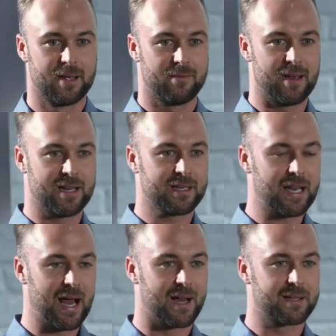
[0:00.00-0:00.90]
Weil
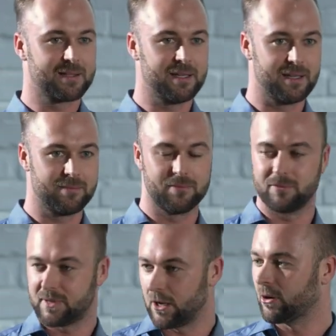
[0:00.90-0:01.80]
klar, die,
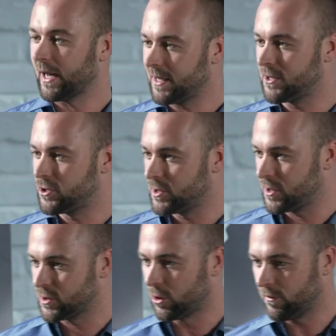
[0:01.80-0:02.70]
theoretisch ist
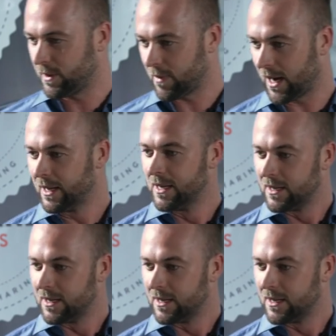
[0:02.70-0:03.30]
es so, wenn man,